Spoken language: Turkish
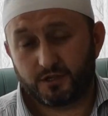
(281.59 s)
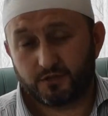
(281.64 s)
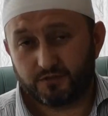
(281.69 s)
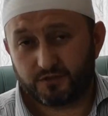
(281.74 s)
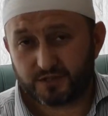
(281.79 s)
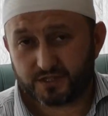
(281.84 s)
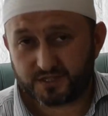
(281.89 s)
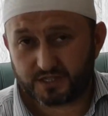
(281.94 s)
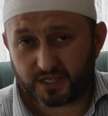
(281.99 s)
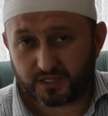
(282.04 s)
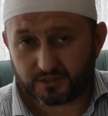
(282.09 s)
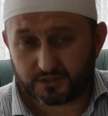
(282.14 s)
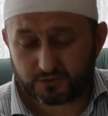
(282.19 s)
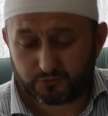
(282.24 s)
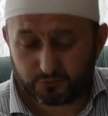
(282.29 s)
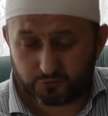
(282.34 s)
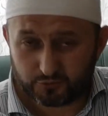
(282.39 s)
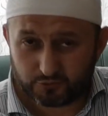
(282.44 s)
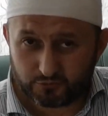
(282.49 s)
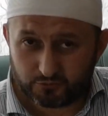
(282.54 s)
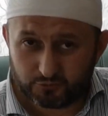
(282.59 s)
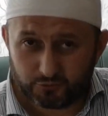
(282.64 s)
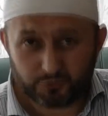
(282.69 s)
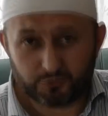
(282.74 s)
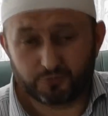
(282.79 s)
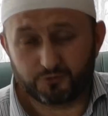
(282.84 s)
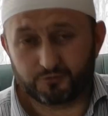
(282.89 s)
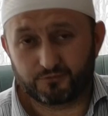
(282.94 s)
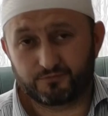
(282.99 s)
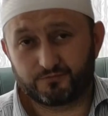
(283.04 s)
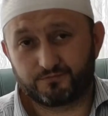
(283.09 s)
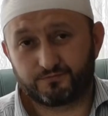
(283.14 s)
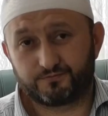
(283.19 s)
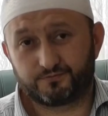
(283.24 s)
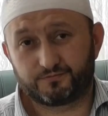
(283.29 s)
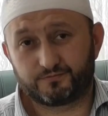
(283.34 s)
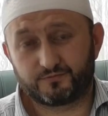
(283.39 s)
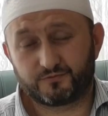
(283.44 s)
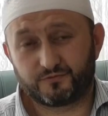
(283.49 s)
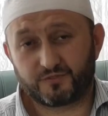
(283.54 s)
Fırsat günü bugün.
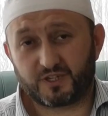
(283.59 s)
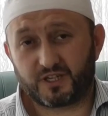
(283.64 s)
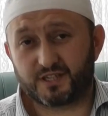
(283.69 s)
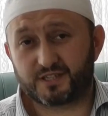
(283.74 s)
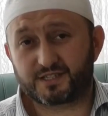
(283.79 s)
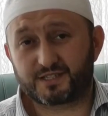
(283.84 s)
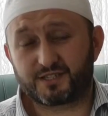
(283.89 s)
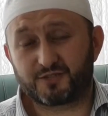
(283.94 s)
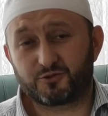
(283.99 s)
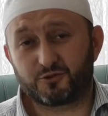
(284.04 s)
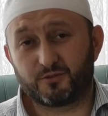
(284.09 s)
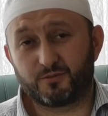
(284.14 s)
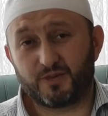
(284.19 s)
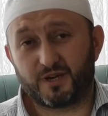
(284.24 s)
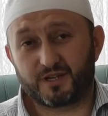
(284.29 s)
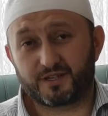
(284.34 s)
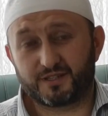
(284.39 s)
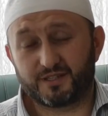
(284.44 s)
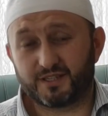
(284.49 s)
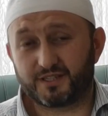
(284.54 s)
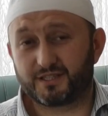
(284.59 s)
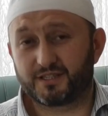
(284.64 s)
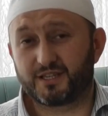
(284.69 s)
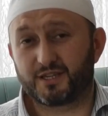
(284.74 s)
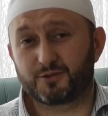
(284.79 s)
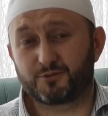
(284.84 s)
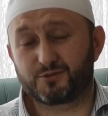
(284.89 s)
Ve Hazreti Ömer ne kadar